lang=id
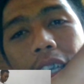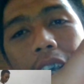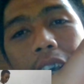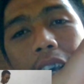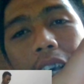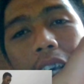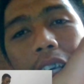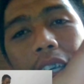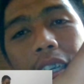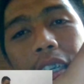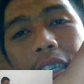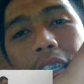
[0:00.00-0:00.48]

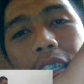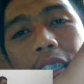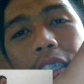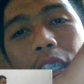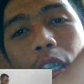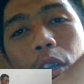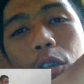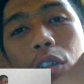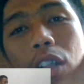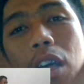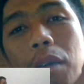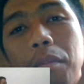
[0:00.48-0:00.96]
ya
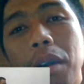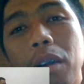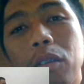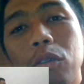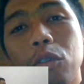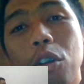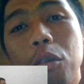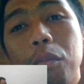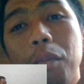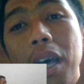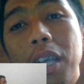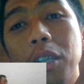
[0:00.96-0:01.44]

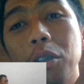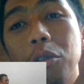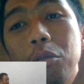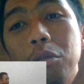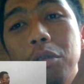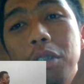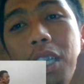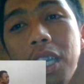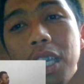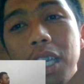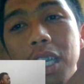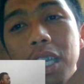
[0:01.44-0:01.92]
terutama untuk Pak
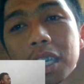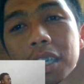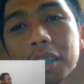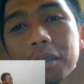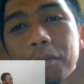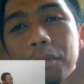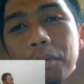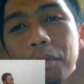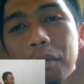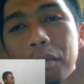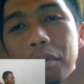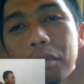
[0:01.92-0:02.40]
Sutri
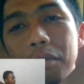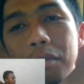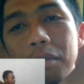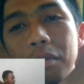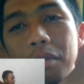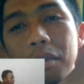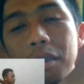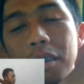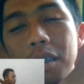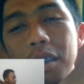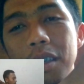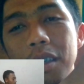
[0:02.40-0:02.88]

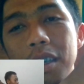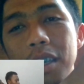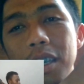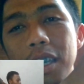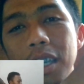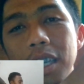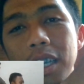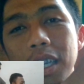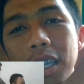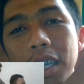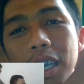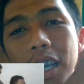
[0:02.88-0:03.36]

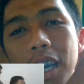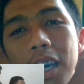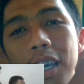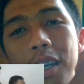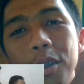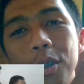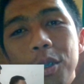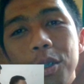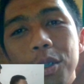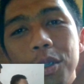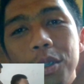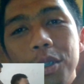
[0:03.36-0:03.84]
ini
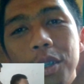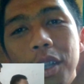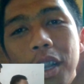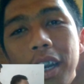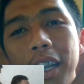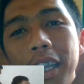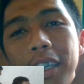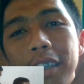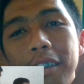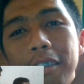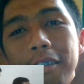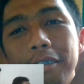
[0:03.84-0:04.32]
harus
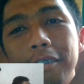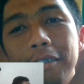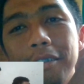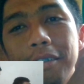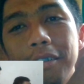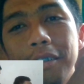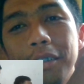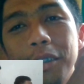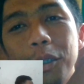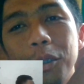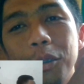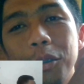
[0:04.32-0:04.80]

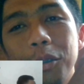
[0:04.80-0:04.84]
sering